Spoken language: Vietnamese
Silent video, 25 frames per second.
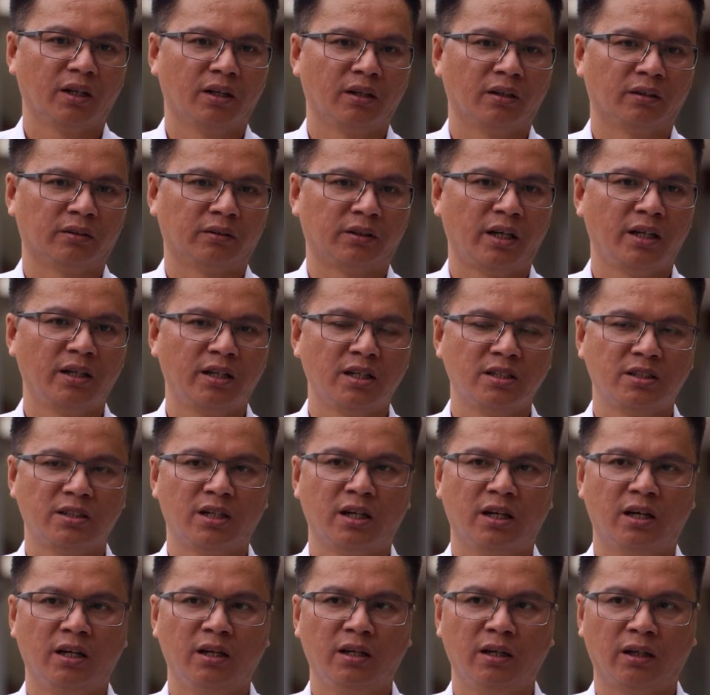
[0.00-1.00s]
à, trên cơ
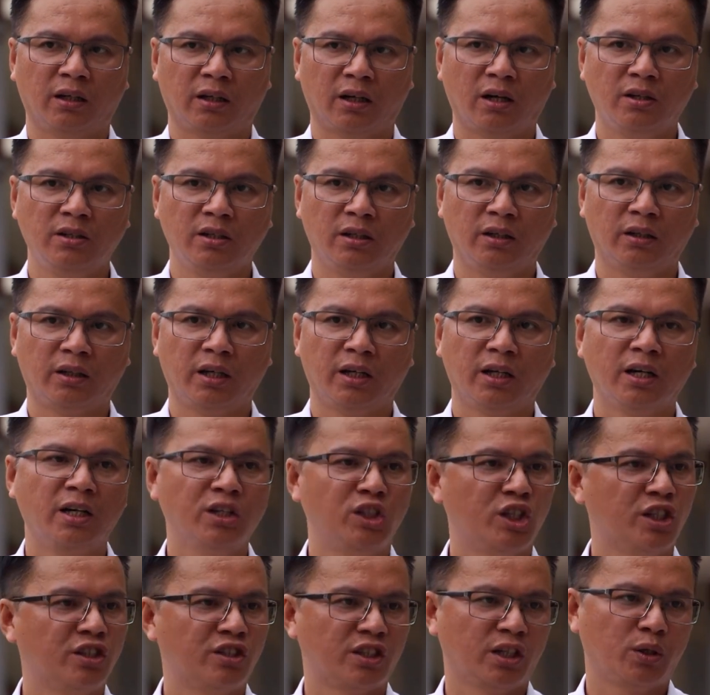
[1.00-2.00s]
sở là có những cái
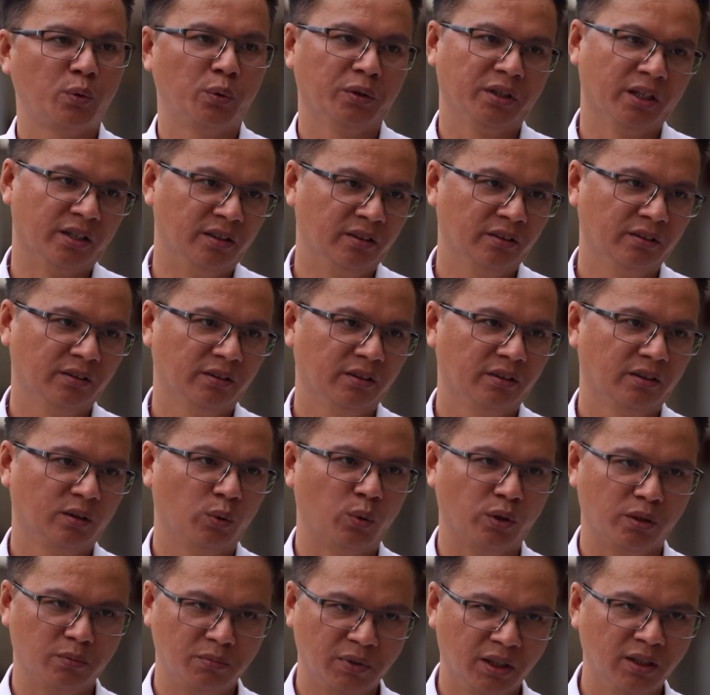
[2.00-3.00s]
cơ chế chính sách của tỉnh
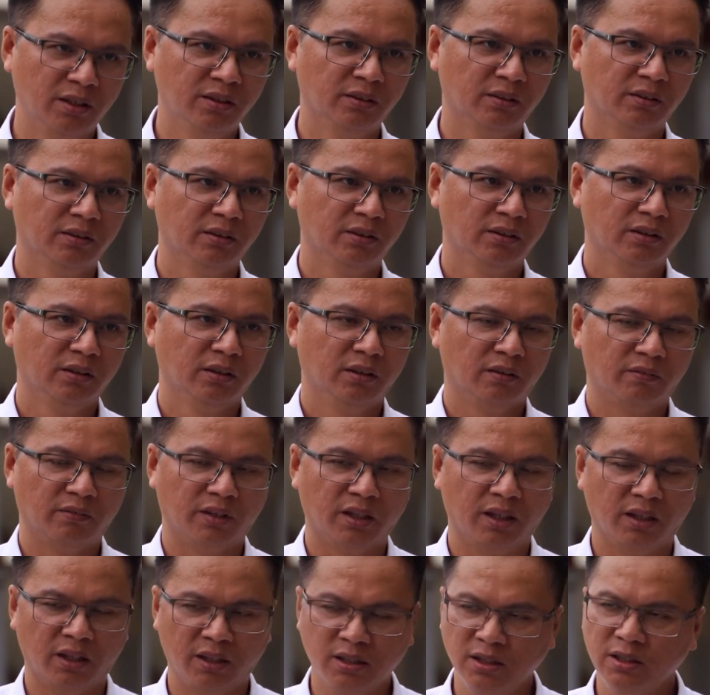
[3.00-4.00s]
của trung ương
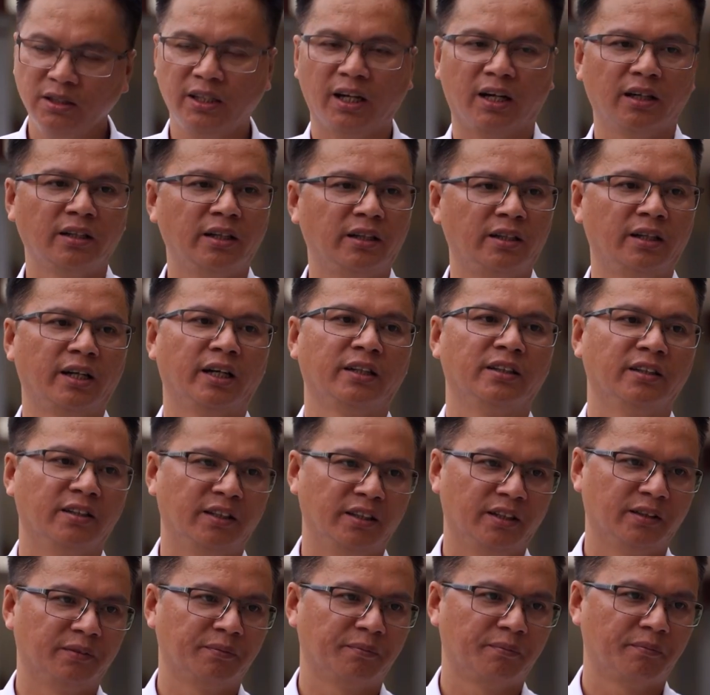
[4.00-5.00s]
và hướng dẫn để triển khai
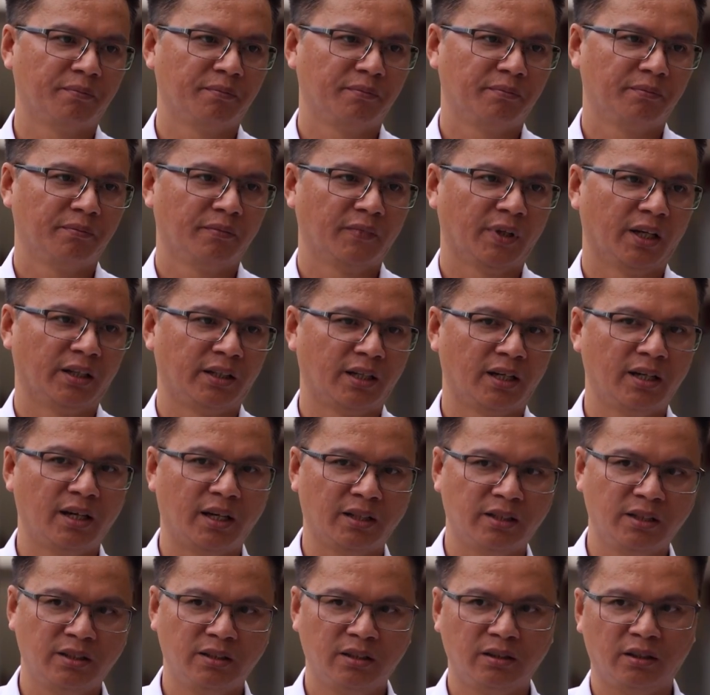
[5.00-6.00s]
thực hiện chẳng
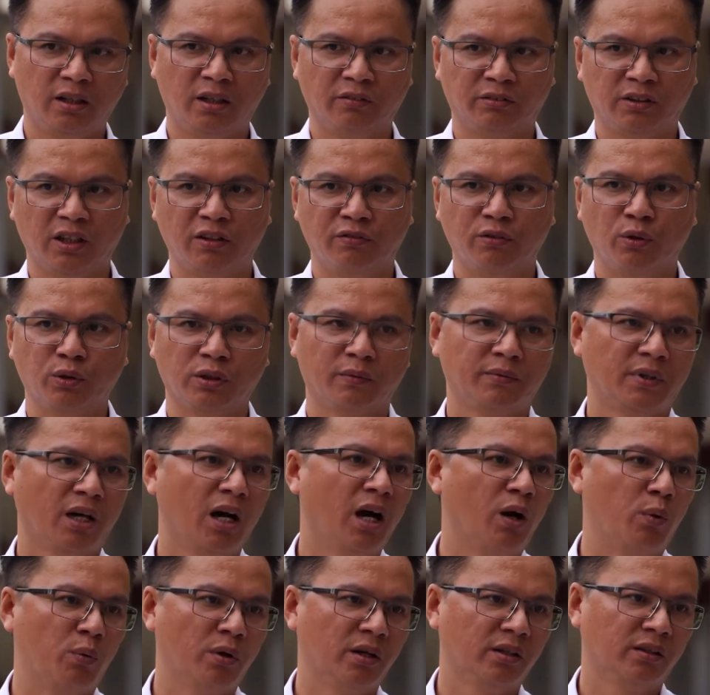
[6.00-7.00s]
hạn như trên thời, thời vụ sắp
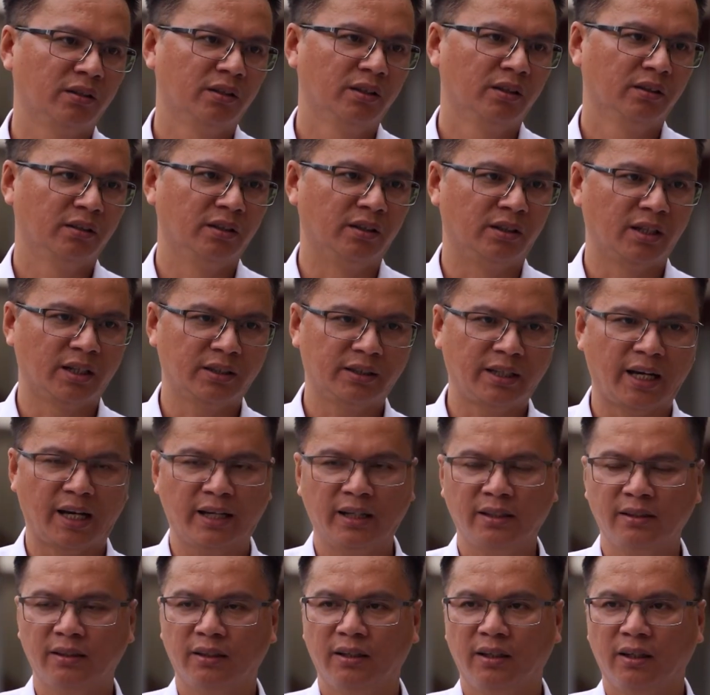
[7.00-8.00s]
tới Hàn Quốc thì chắc
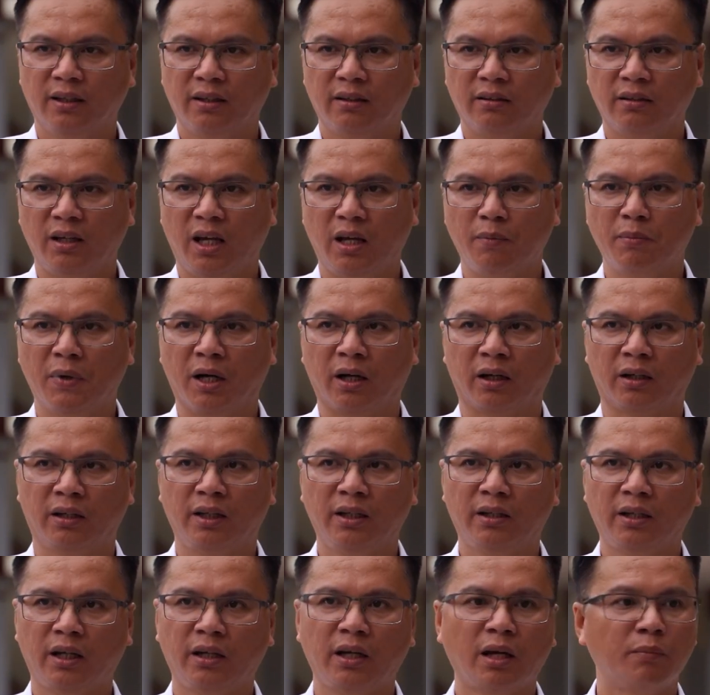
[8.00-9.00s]
chắn để mà
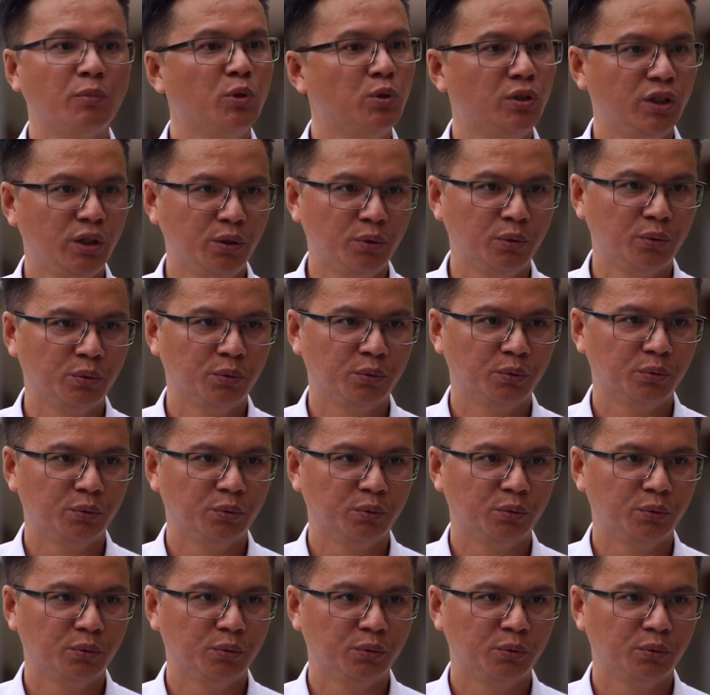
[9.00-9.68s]
ký kết cái MOU